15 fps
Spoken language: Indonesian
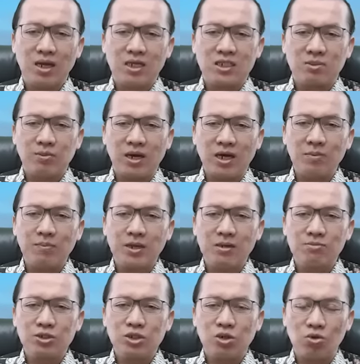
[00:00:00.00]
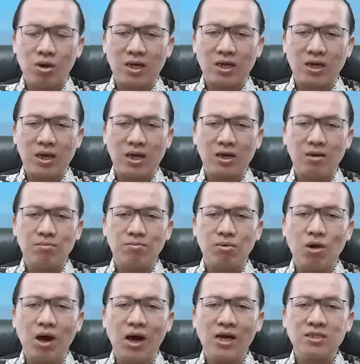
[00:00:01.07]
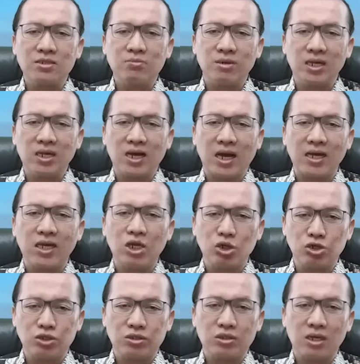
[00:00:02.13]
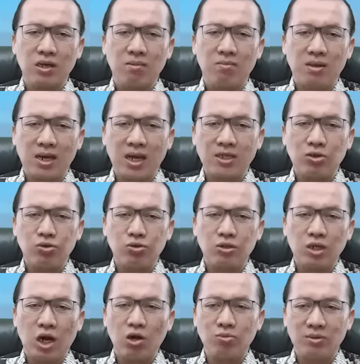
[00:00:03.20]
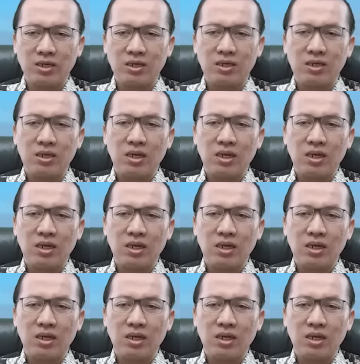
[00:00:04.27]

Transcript: Sebagai penebus keluarga, Boas menikahi Ruth, menantu Naomi.